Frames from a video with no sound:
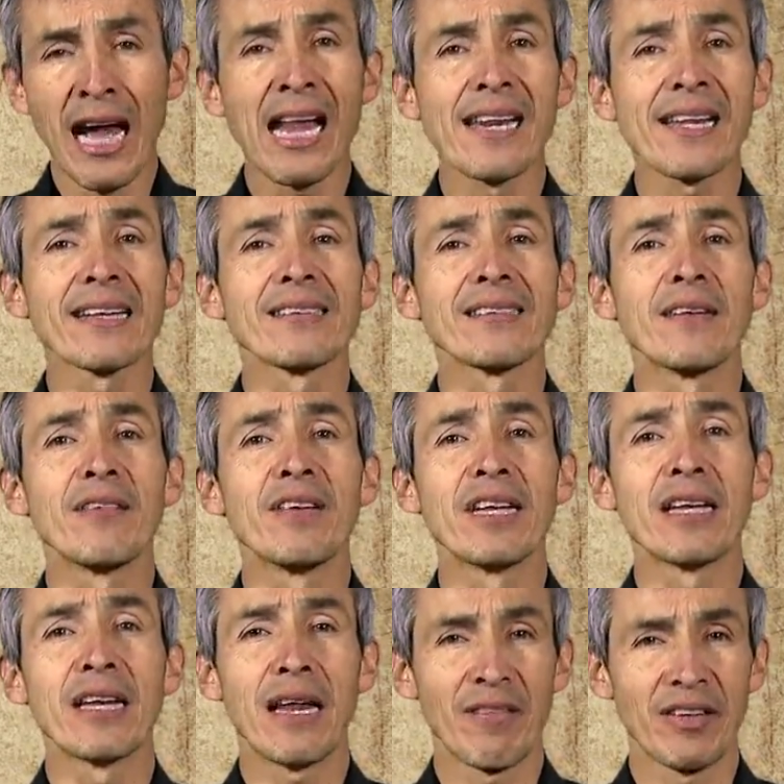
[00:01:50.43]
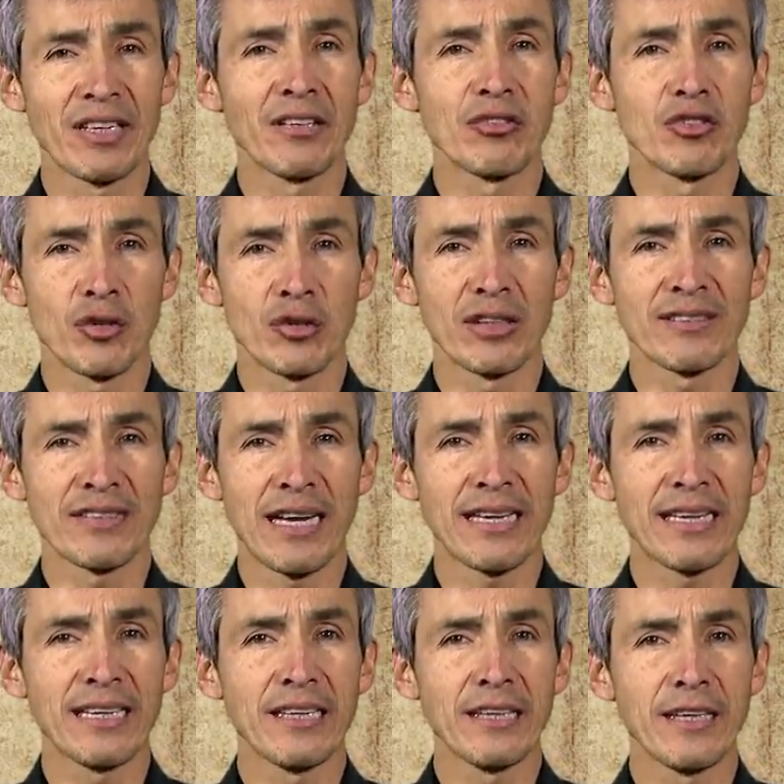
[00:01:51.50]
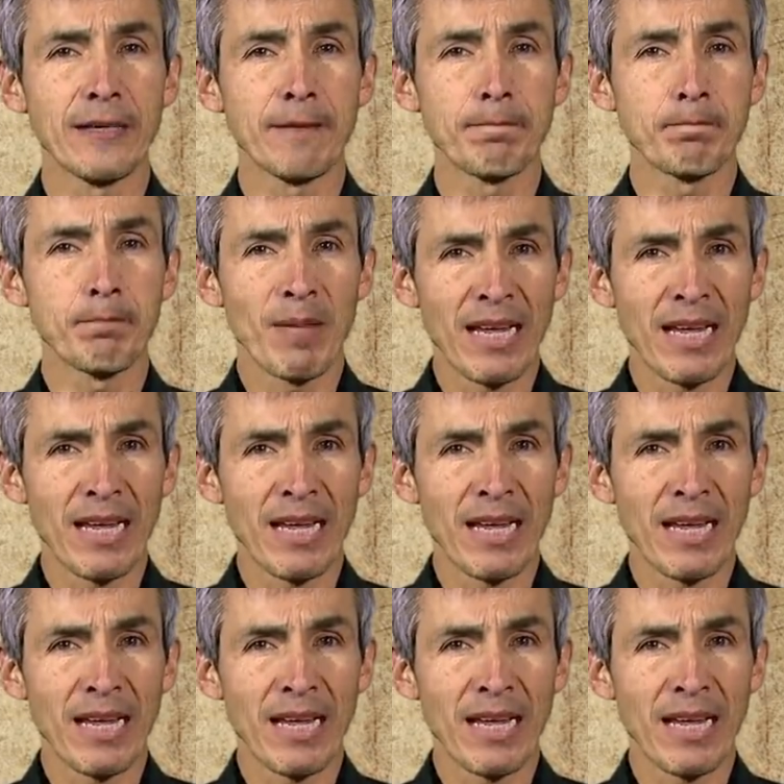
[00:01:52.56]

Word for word: al recibir la bendición de San Quintín.